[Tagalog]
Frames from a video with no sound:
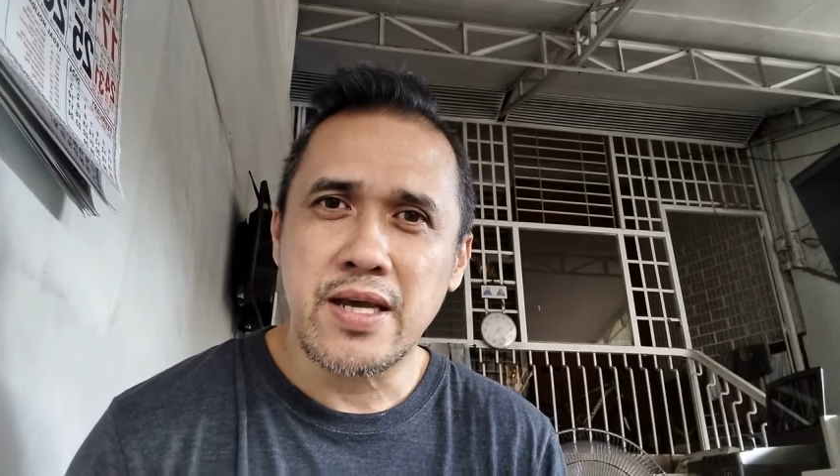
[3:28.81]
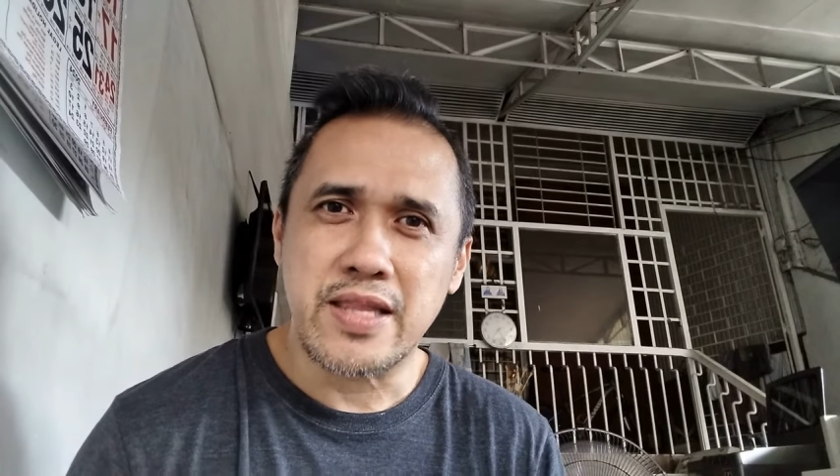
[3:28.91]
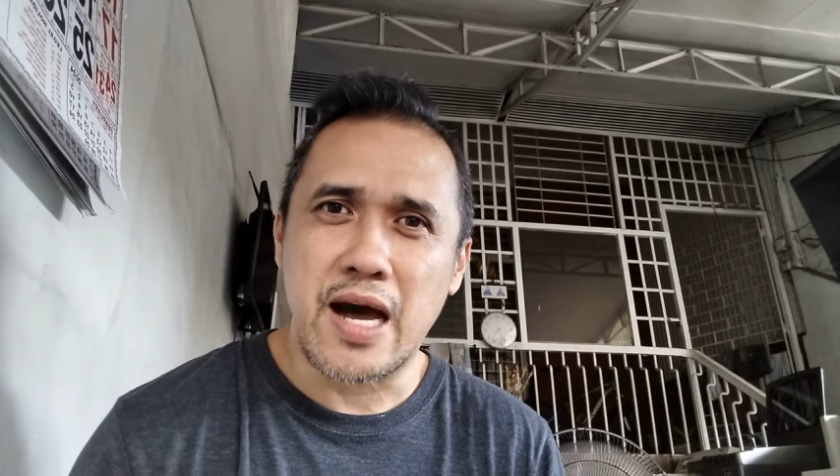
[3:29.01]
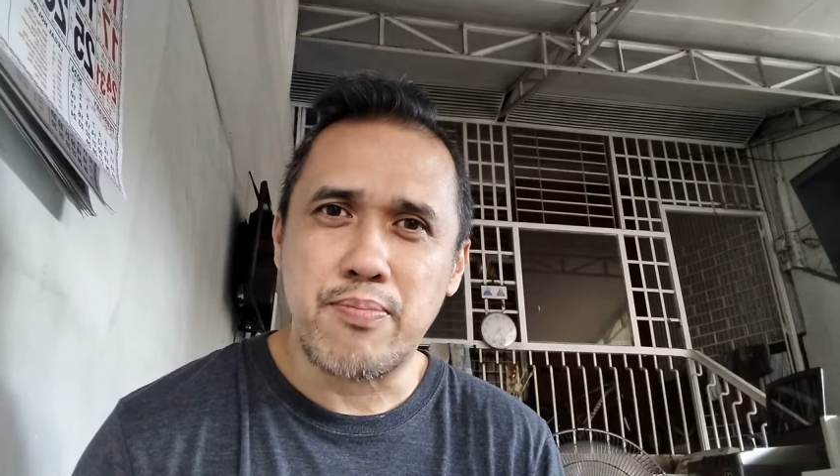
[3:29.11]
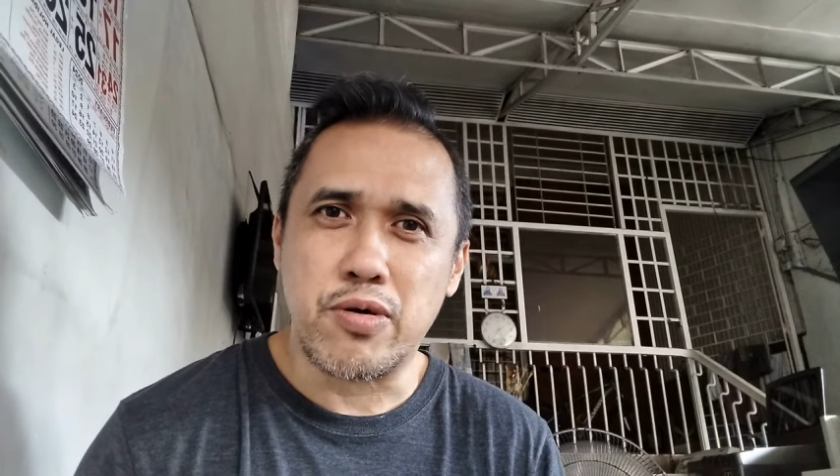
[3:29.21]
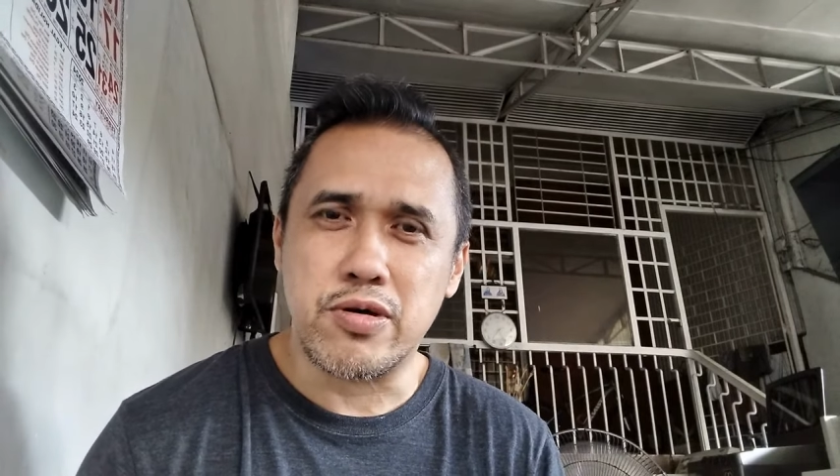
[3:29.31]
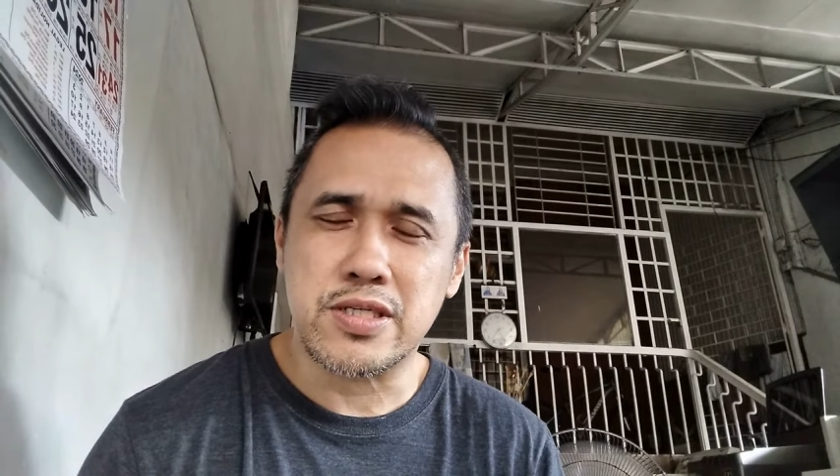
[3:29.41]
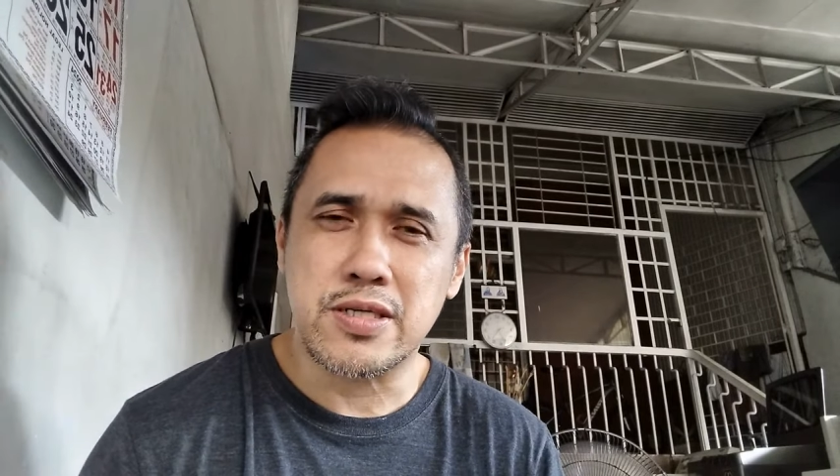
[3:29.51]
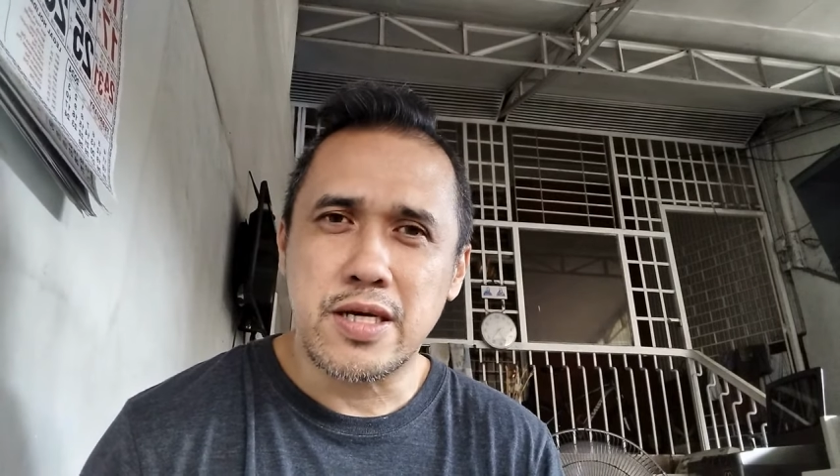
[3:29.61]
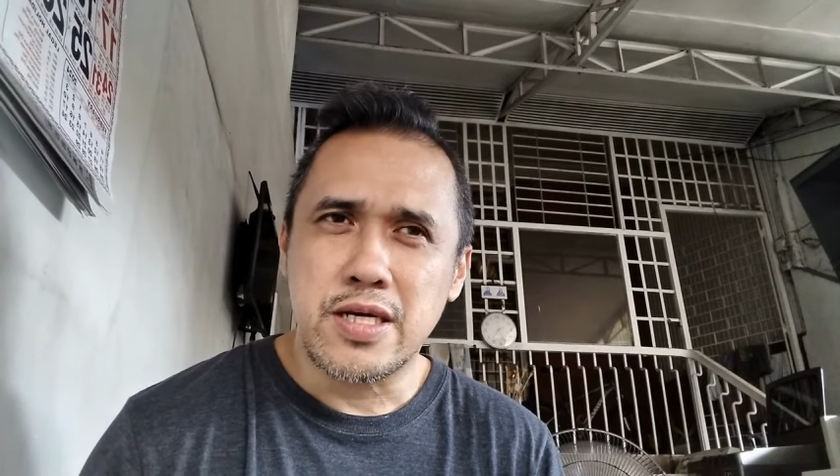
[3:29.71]
Tapos,
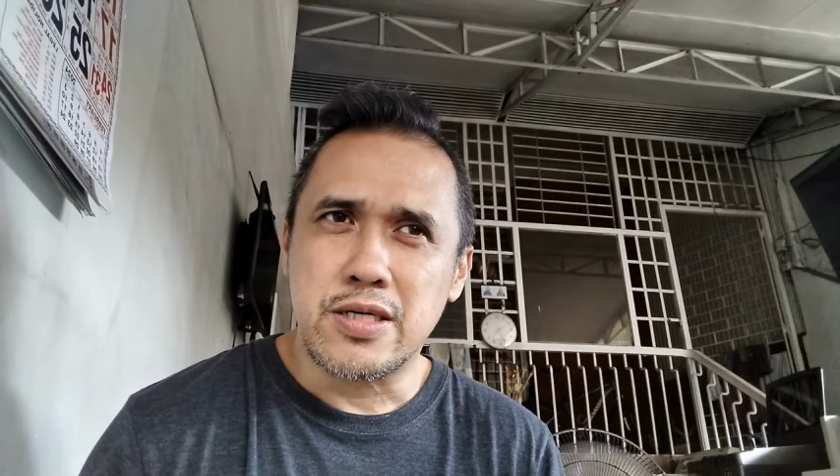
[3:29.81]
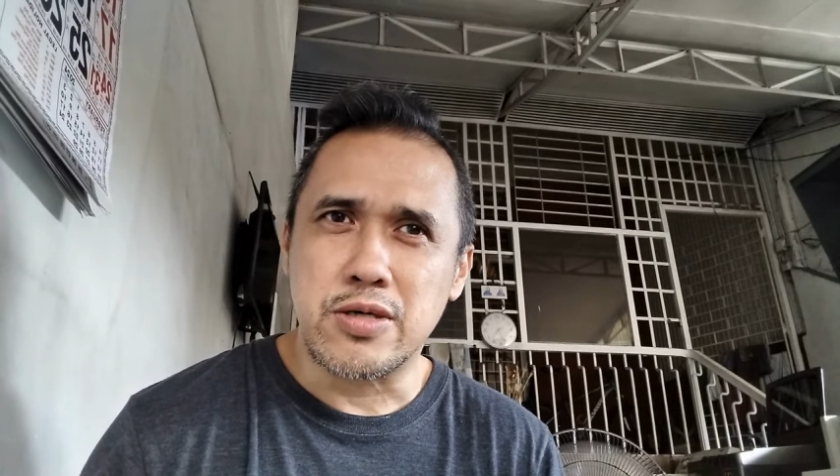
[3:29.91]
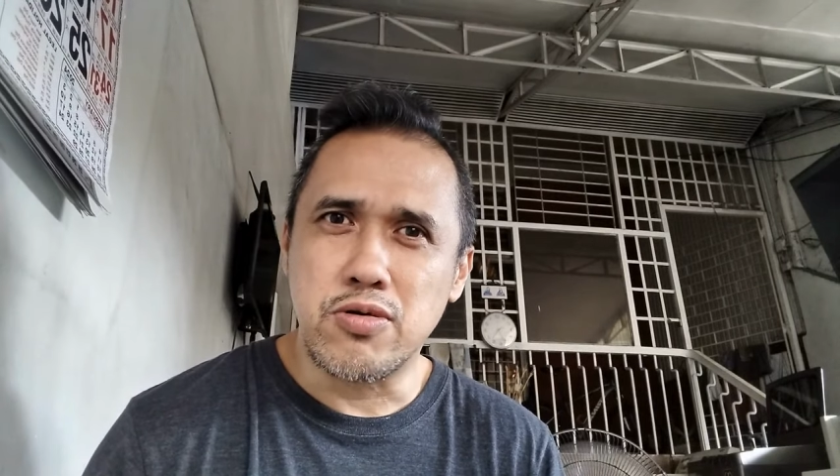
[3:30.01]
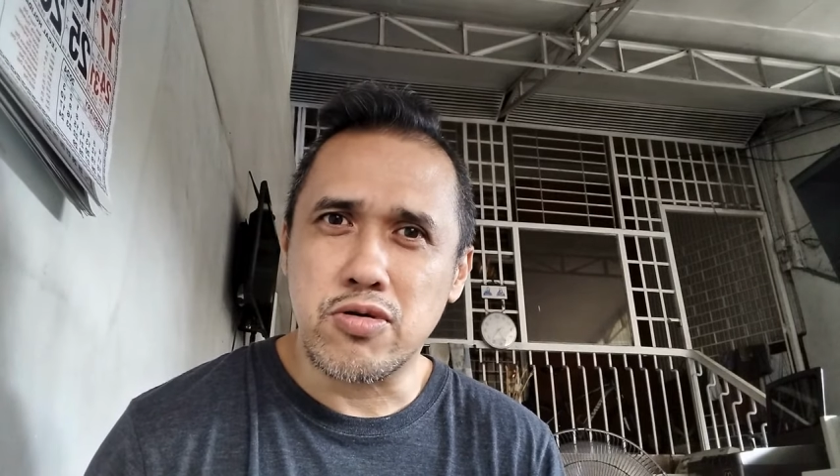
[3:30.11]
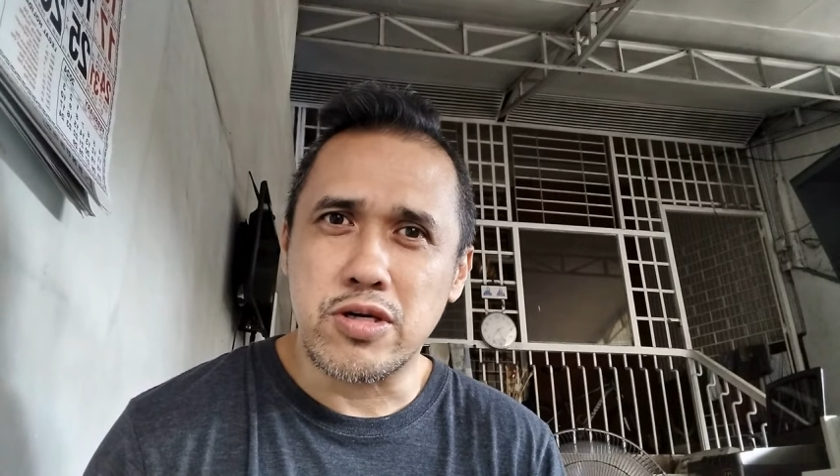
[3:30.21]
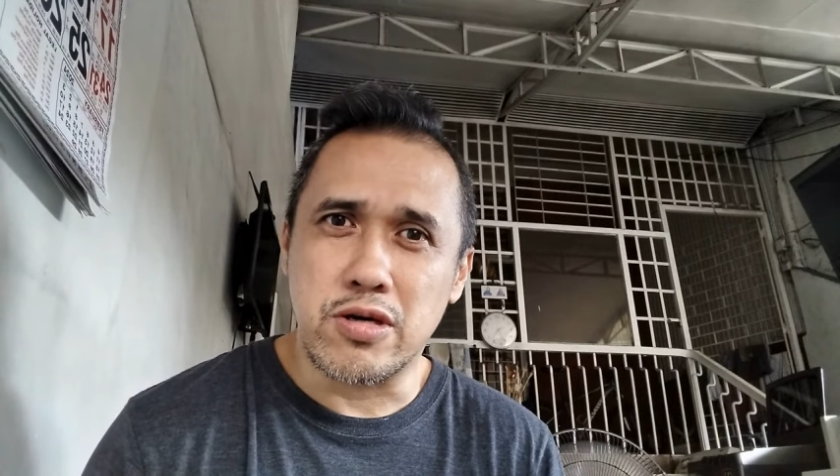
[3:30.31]
siguro